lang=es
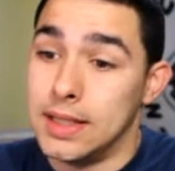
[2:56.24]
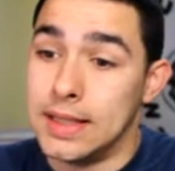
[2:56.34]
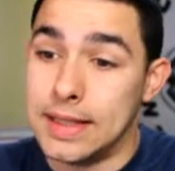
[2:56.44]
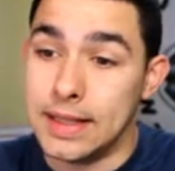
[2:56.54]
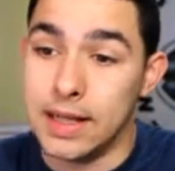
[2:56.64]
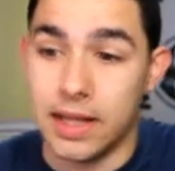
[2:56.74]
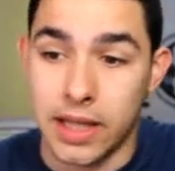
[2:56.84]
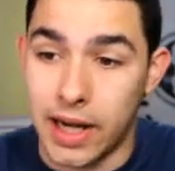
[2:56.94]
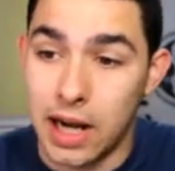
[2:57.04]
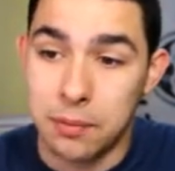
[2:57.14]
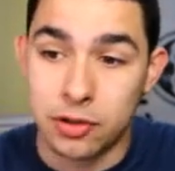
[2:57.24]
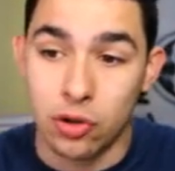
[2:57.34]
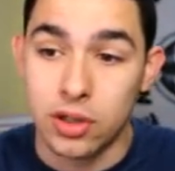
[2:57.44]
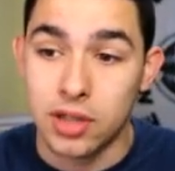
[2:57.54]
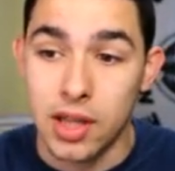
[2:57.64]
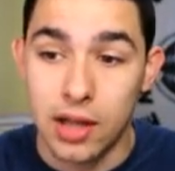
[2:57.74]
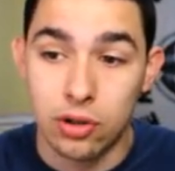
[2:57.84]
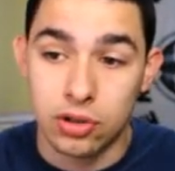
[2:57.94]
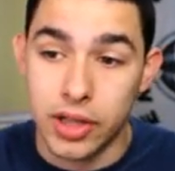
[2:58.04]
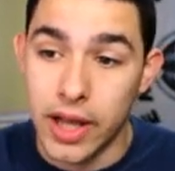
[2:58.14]
Y lateral me estoy
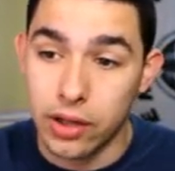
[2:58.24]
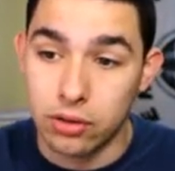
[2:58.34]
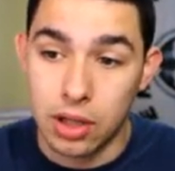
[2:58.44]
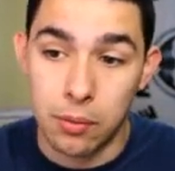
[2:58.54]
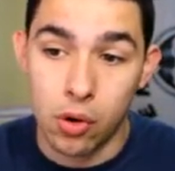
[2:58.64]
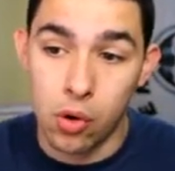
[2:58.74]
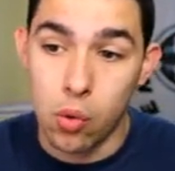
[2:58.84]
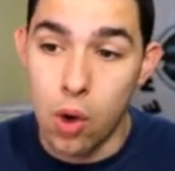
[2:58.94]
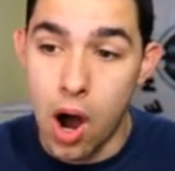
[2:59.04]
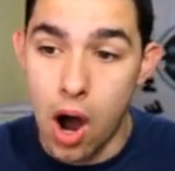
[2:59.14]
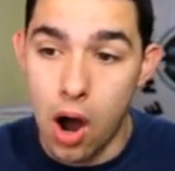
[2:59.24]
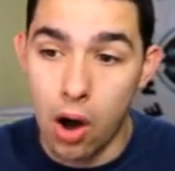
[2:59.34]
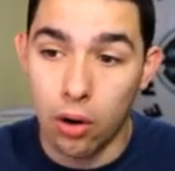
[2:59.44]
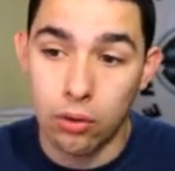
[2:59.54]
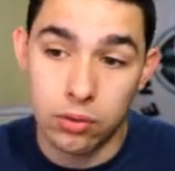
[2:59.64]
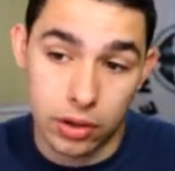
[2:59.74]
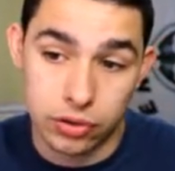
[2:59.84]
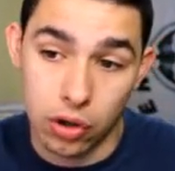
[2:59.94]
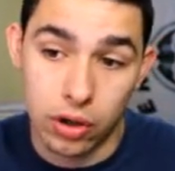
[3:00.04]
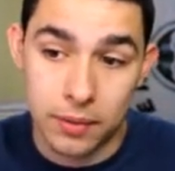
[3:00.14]
enseñando este año. Tampoco he jugado, bueno,
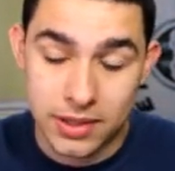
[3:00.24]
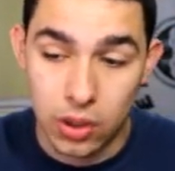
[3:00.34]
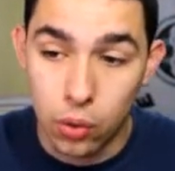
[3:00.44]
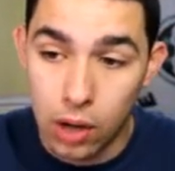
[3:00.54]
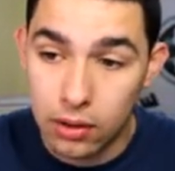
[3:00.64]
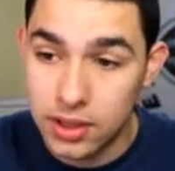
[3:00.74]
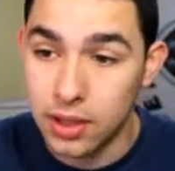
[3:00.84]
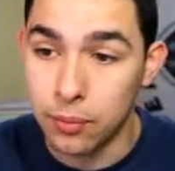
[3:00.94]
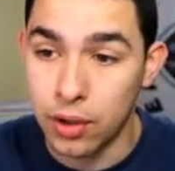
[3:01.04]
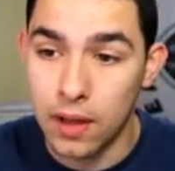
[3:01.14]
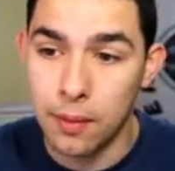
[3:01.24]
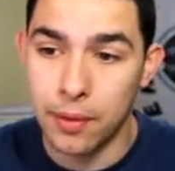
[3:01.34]
yo lo que más he jugado esta temporada,